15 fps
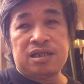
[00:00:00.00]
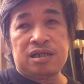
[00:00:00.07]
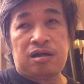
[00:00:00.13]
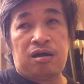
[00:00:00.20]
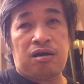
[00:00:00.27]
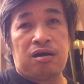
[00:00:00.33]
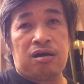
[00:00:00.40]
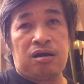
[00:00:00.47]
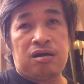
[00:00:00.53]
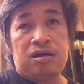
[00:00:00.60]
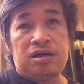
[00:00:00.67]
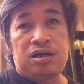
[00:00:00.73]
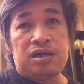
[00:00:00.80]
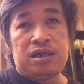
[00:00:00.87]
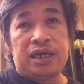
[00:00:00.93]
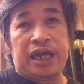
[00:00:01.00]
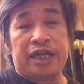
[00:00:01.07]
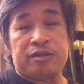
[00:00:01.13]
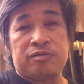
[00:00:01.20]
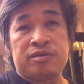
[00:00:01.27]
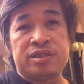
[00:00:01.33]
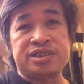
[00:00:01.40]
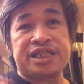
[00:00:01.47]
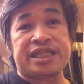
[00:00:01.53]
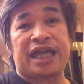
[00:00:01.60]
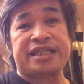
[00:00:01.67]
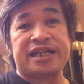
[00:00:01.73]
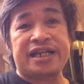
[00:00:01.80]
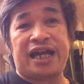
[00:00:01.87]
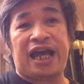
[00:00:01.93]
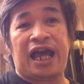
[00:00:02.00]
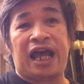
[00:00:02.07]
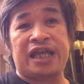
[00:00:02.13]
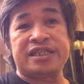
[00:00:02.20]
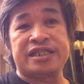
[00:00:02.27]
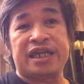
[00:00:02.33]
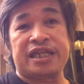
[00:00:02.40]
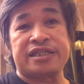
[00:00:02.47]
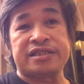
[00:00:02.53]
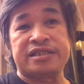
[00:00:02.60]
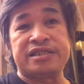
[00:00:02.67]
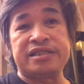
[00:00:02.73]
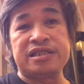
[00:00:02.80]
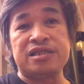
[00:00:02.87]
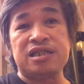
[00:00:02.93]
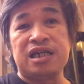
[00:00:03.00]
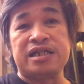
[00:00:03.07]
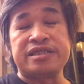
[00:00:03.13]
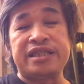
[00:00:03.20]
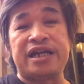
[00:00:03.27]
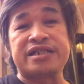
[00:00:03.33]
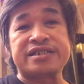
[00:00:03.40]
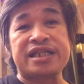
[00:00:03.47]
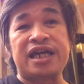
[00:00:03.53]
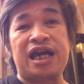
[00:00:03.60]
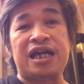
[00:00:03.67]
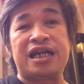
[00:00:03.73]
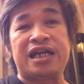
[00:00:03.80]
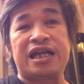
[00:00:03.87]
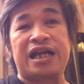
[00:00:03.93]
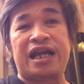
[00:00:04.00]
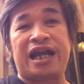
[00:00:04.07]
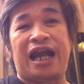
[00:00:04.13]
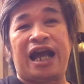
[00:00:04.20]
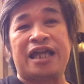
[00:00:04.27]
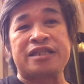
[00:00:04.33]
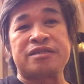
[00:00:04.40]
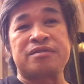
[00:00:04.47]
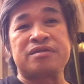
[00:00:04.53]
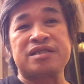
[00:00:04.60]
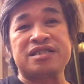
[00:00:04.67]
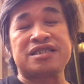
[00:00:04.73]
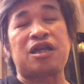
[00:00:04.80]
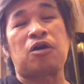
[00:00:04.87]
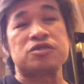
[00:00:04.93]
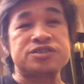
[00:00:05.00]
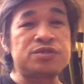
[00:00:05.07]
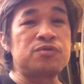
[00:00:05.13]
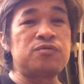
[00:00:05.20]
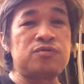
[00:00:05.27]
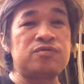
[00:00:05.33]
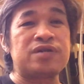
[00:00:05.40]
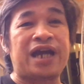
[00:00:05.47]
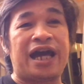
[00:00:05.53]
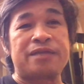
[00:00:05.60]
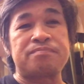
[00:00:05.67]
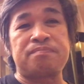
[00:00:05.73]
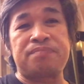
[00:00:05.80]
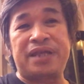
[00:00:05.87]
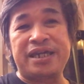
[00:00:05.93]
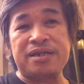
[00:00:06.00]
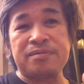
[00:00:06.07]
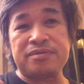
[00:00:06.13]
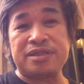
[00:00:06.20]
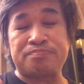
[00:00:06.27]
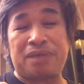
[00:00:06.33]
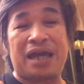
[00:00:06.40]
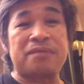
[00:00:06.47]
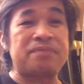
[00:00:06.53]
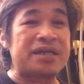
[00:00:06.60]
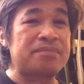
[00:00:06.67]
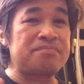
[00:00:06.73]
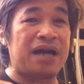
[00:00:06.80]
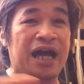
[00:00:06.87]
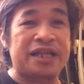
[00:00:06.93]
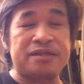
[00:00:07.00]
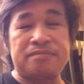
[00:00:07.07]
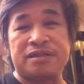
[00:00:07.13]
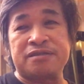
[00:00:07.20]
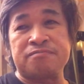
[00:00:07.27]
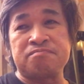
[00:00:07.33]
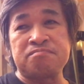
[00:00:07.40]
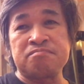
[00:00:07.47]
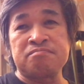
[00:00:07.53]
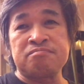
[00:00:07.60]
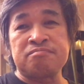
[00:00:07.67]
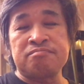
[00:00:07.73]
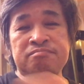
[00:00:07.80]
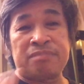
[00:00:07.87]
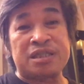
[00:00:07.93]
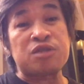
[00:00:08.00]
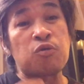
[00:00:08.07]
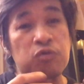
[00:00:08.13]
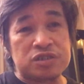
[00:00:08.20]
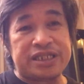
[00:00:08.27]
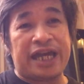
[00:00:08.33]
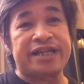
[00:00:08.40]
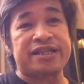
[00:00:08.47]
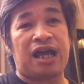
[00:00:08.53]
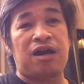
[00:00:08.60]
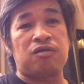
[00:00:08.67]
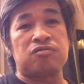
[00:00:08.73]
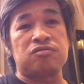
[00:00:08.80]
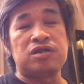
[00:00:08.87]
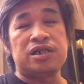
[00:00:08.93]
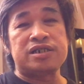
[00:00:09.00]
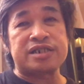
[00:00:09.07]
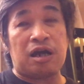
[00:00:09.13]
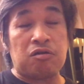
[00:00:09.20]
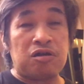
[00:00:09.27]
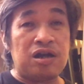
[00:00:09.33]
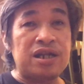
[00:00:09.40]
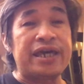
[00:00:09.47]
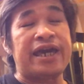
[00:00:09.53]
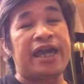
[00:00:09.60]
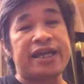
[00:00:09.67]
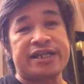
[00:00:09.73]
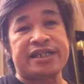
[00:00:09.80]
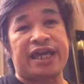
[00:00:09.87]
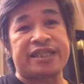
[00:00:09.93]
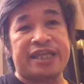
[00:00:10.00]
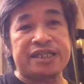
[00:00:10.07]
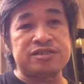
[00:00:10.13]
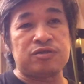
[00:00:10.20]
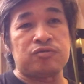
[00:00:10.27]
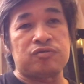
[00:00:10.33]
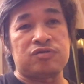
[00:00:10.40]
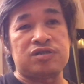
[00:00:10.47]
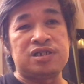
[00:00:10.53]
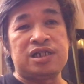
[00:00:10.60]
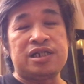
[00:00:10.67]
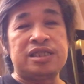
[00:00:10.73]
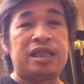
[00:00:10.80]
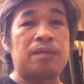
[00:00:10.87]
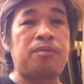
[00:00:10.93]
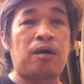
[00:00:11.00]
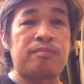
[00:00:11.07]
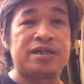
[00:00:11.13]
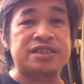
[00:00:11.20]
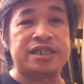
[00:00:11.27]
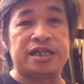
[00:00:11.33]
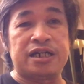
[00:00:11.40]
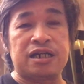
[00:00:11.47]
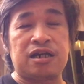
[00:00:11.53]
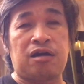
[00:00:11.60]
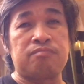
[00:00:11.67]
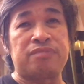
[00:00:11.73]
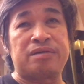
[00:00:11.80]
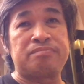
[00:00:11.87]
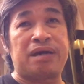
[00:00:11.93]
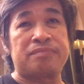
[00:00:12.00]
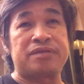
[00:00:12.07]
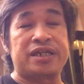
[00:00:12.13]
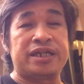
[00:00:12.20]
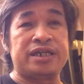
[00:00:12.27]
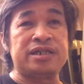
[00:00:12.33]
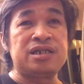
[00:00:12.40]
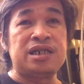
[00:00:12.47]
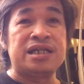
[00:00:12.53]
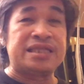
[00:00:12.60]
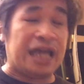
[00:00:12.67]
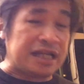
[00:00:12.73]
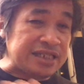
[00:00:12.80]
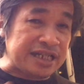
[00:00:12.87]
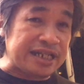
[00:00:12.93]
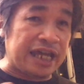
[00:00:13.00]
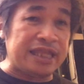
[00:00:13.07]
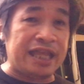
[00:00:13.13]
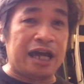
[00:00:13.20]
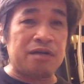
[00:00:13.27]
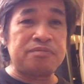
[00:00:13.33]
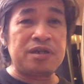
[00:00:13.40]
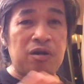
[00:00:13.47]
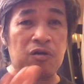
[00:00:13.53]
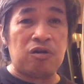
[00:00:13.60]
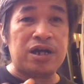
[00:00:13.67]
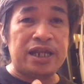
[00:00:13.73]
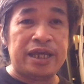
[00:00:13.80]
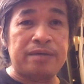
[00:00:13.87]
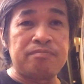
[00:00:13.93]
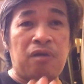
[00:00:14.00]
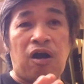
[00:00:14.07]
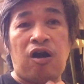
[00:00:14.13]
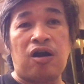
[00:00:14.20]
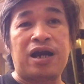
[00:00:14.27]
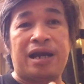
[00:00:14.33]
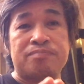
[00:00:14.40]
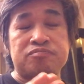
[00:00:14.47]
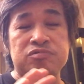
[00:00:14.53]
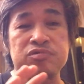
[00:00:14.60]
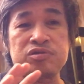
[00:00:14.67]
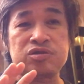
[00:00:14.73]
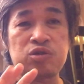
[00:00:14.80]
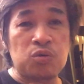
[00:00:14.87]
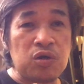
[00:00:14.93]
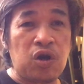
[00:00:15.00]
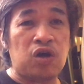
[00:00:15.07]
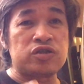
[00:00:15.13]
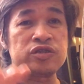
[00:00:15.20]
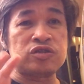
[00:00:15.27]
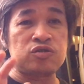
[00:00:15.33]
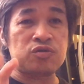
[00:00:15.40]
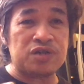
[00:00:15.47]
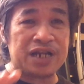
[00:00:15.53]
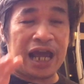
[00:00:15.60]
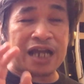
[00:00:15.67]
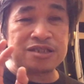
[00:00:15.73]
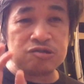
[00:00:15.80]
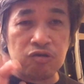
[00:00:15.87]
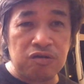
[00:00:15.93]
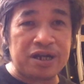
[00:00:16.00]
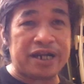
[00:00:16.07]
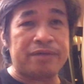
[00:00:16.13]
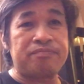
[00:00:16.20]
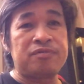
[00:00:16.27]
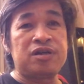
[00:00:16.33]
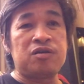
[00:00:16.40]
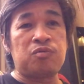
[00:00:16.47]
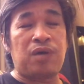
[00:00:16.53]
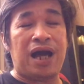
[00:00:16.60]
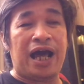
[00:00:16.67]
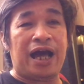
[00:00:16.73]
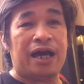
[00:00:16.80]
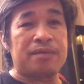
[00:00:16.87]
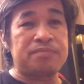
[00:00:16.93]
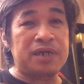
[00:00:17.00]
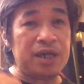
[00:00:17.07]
ก็เห็นสถานการณ์เห็นเนื้อเรื่องการต่อสู้การพลิกไปพลิกมานี่มันมันถูกใจเราเราก็เลยให้คะแนนได้สูง แล้วพอมาเจอคอมเมนต์แบบนี้ หลังจากนั้นแล้วพี่โอก็เลยบอกกับทุกคนทุกครั้งทุกคลิปว่าพี่